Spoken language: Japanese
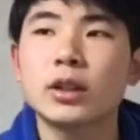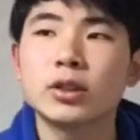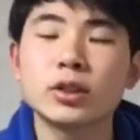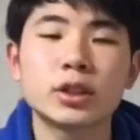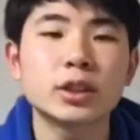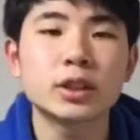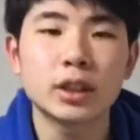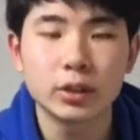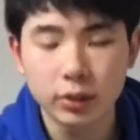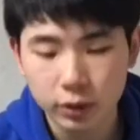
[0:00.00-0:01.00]
苦しんで
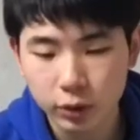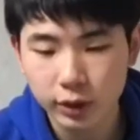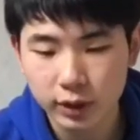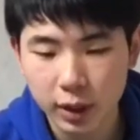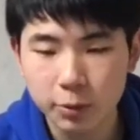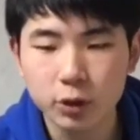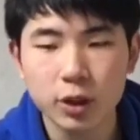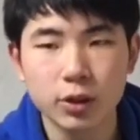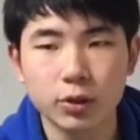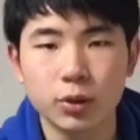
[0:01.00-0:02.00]
るようです、髪の
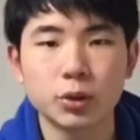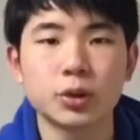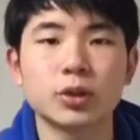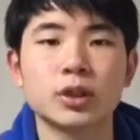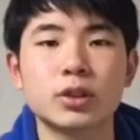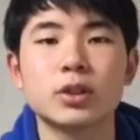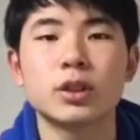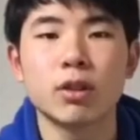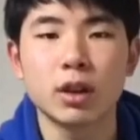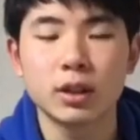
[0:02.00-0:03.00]
毛の拘束につい
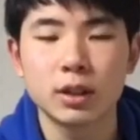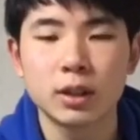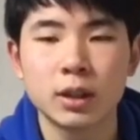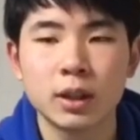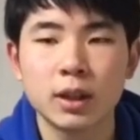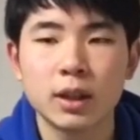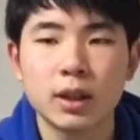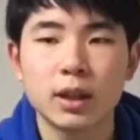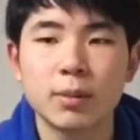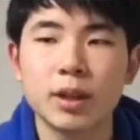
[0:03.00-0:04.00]
ては。
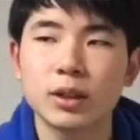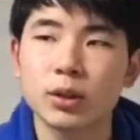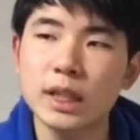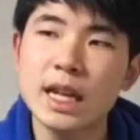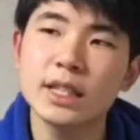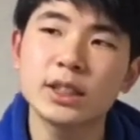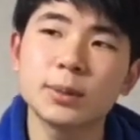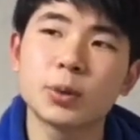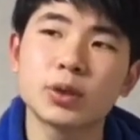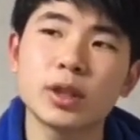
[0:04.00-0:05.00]
とりあえず
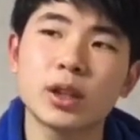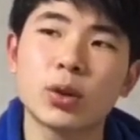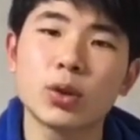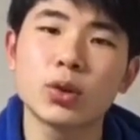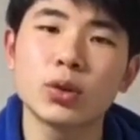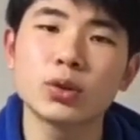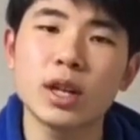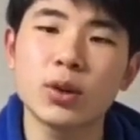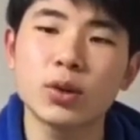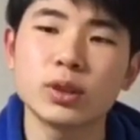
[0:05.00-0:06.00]
僕は東京の
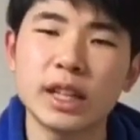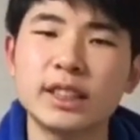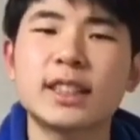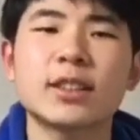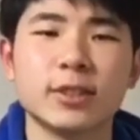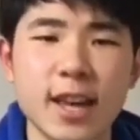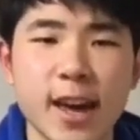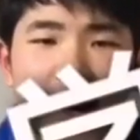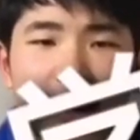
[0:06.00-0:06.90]
学校では行きたくねえ。